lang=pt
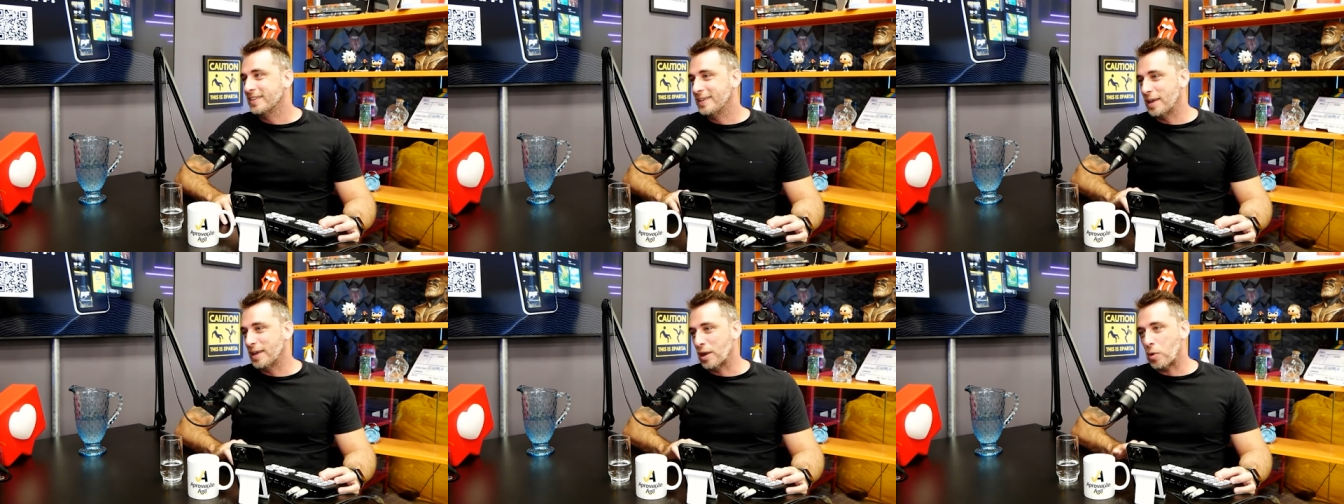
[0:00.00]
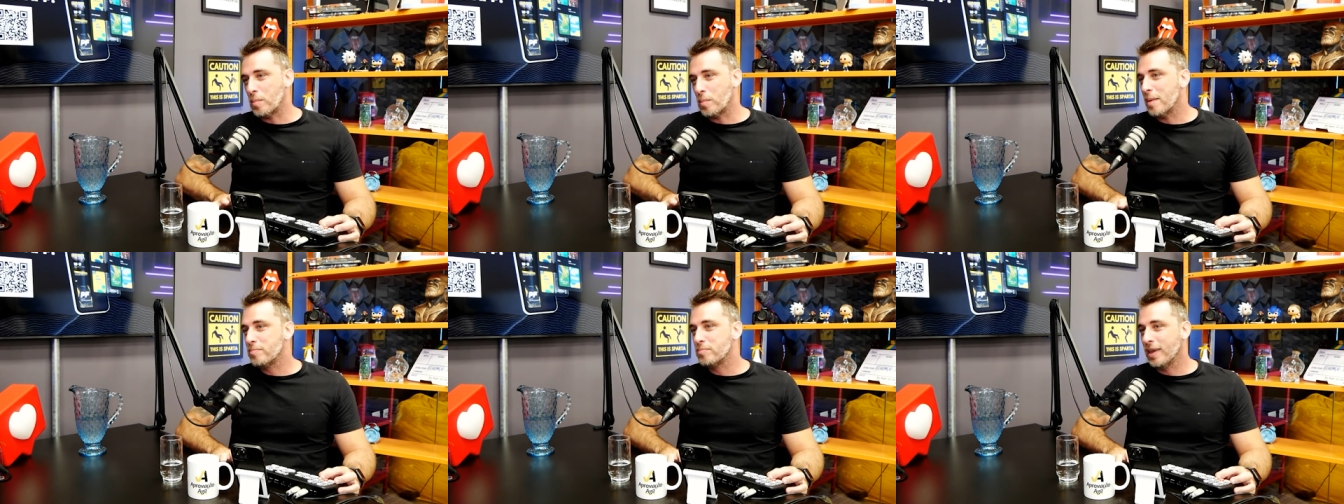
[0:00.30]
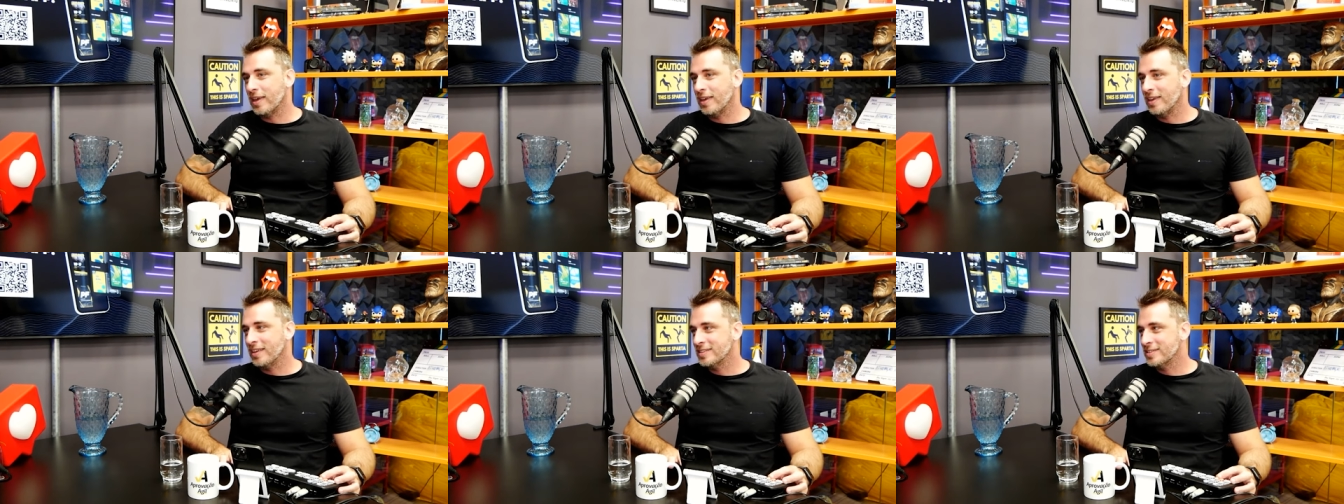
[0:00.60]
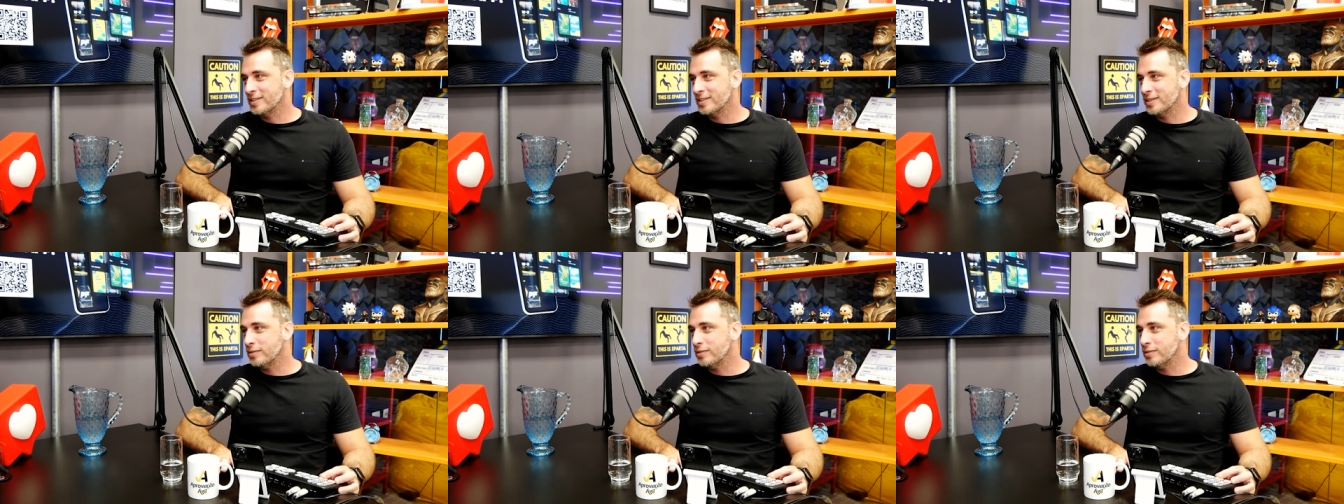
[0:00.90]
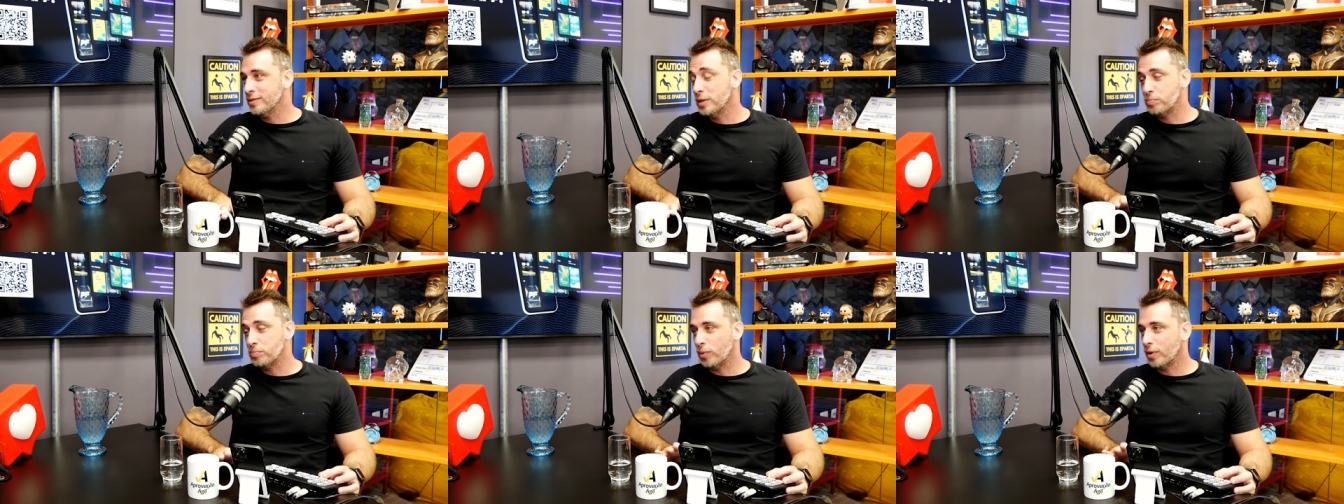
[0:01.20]
Que é uma benção
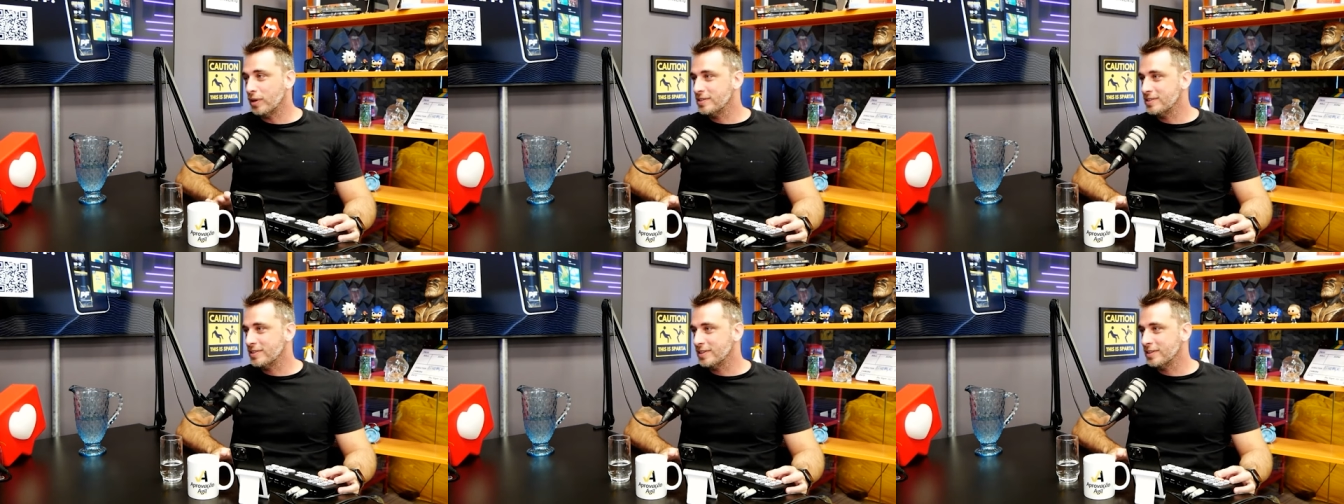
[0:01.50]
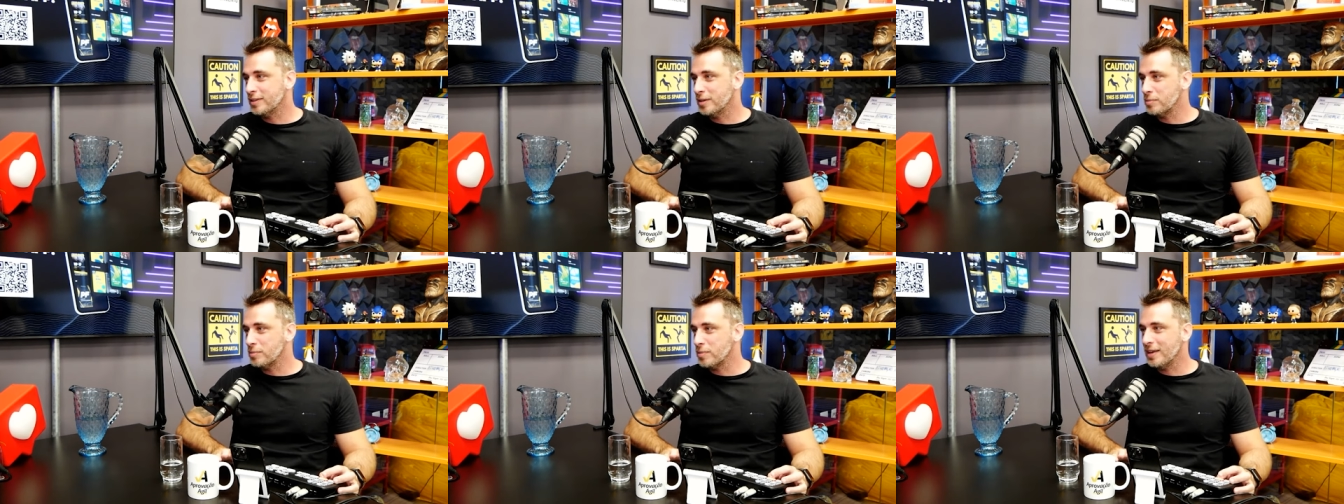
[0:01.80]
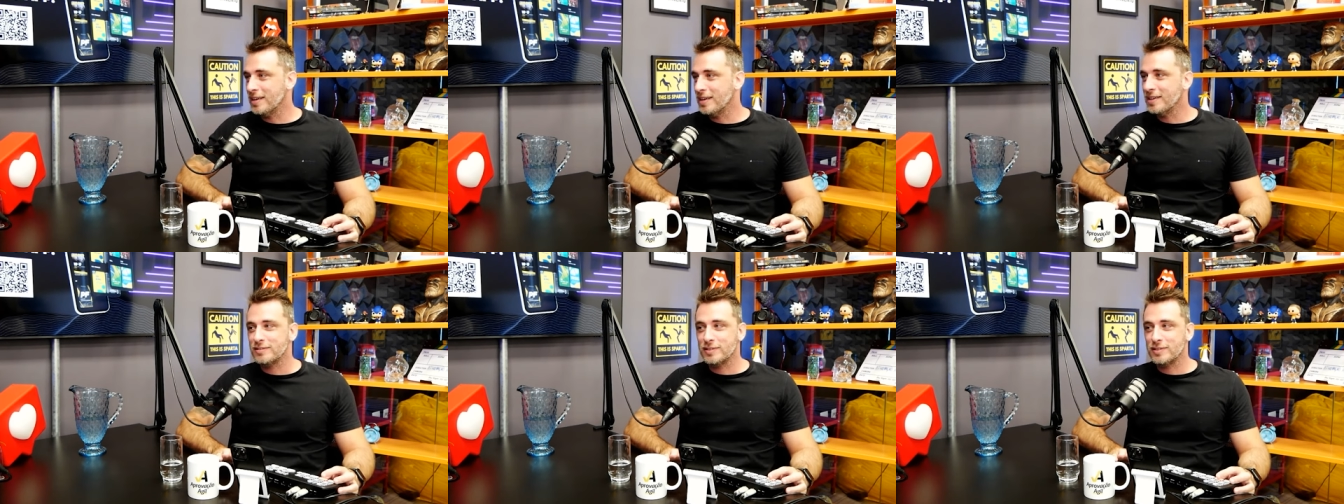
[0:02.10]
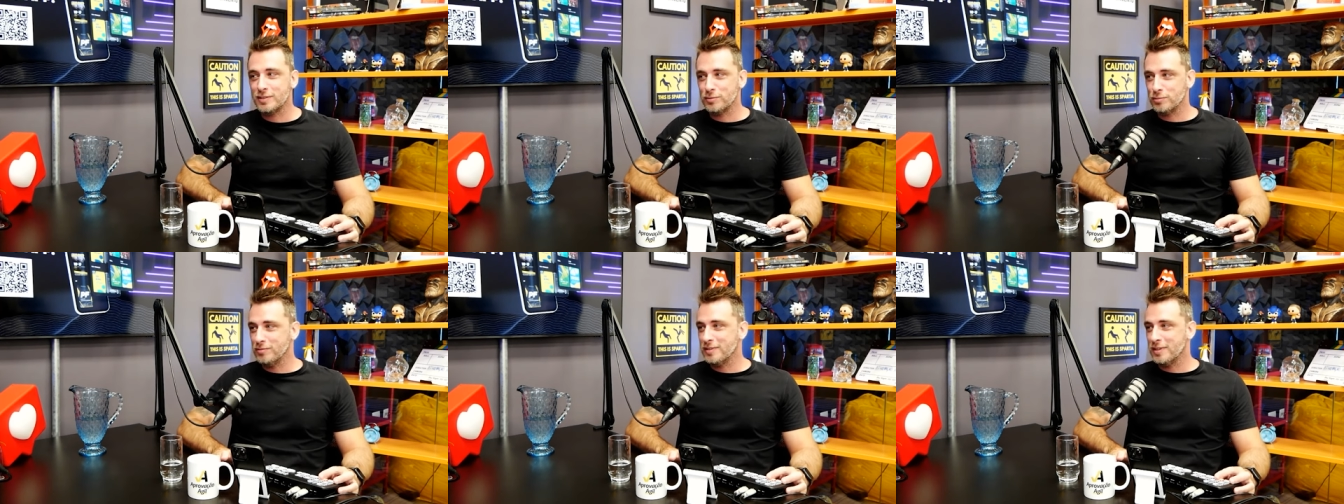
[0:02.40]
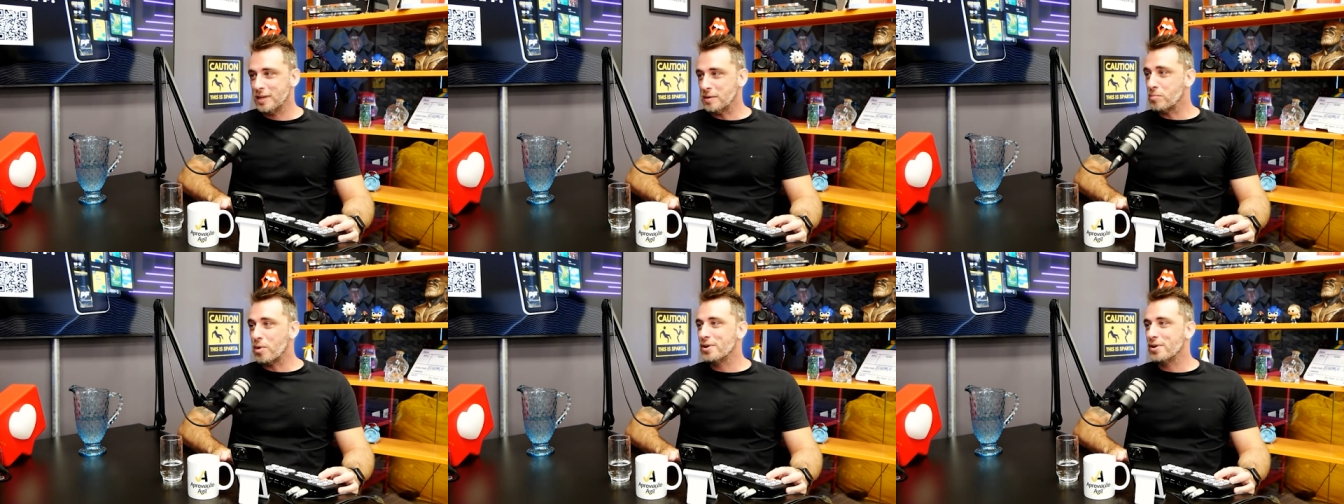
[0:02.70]
e pode ser também, às vezes, um
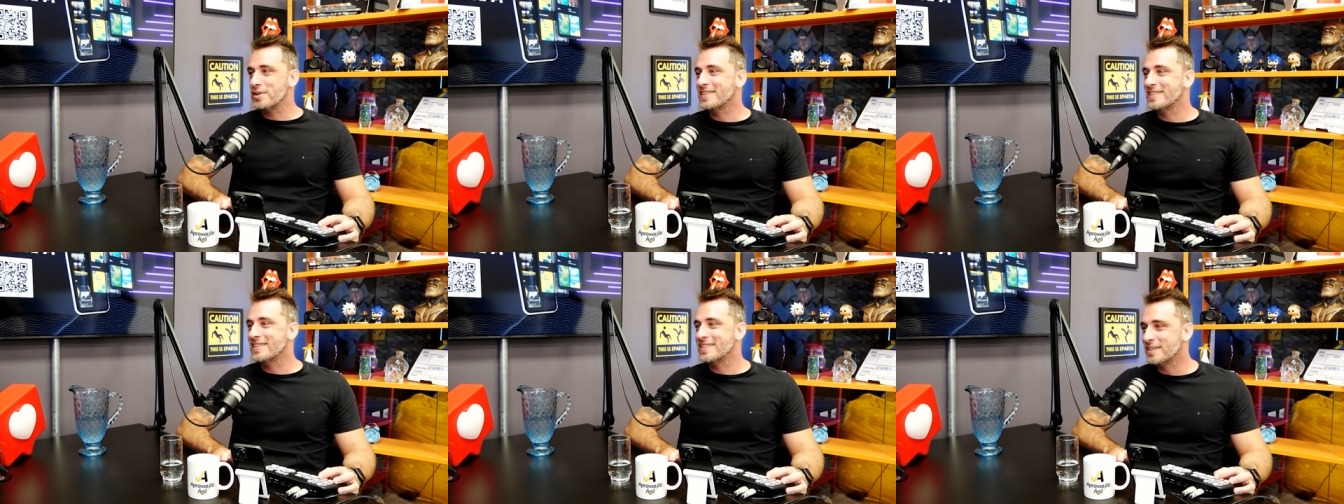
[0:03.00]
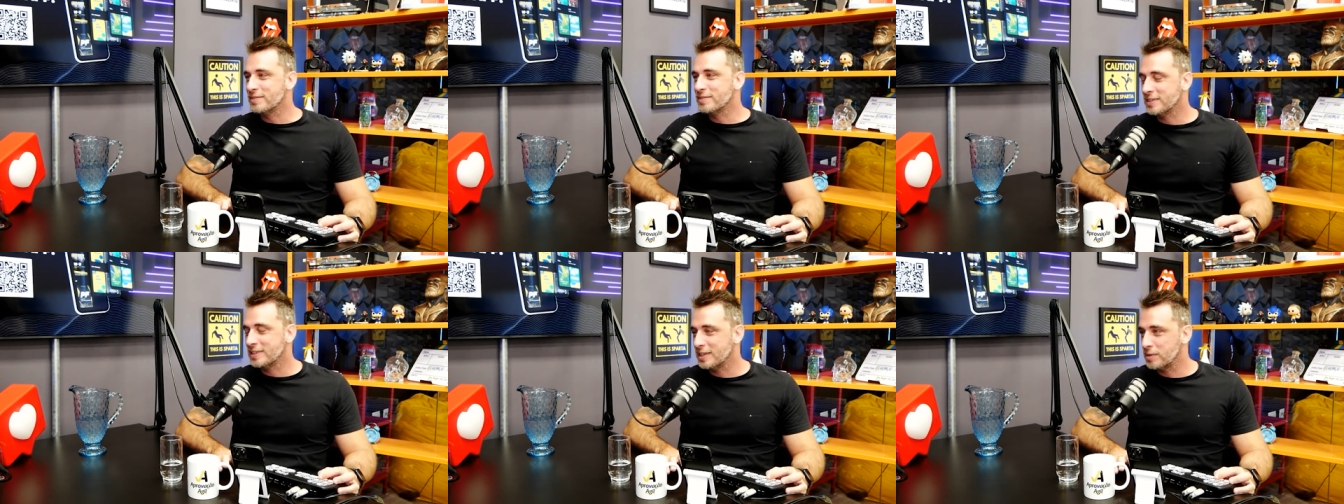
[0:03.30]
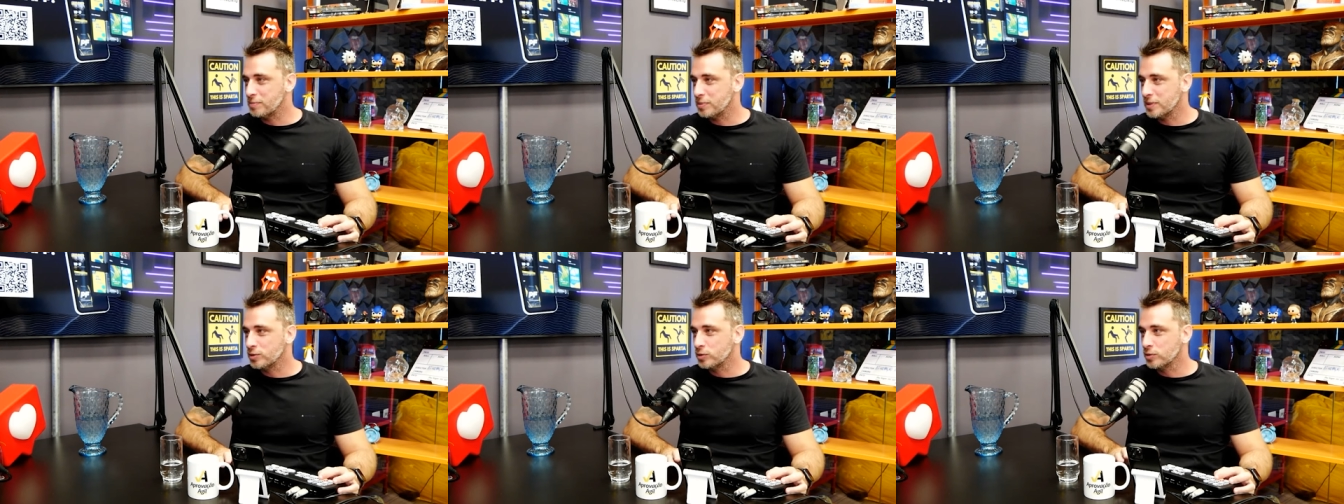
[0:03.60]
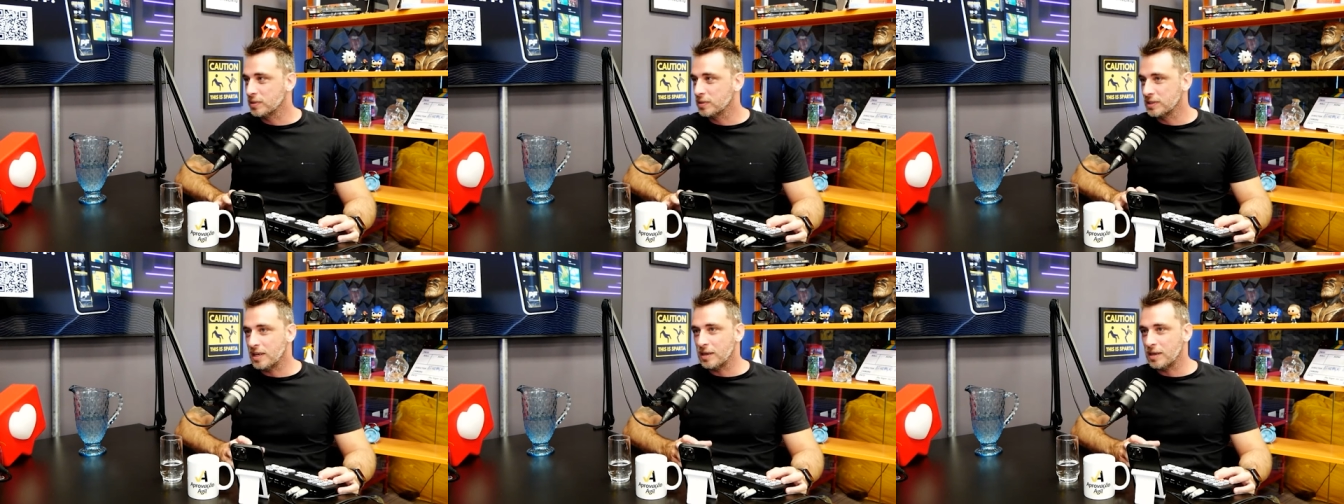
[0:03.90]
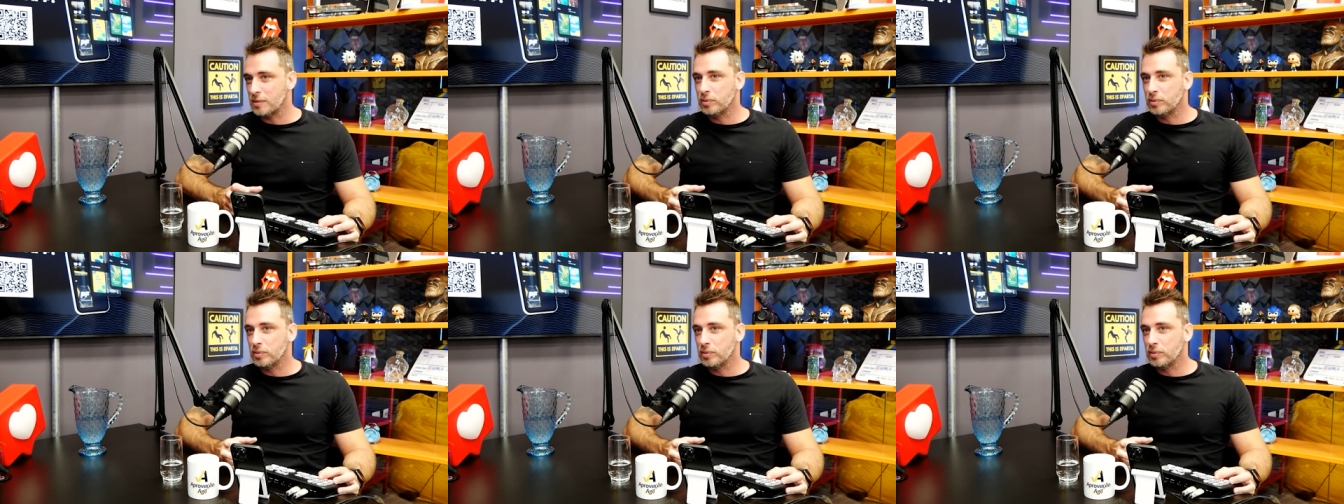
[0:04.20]
demônio ali na vida da pessoa, né?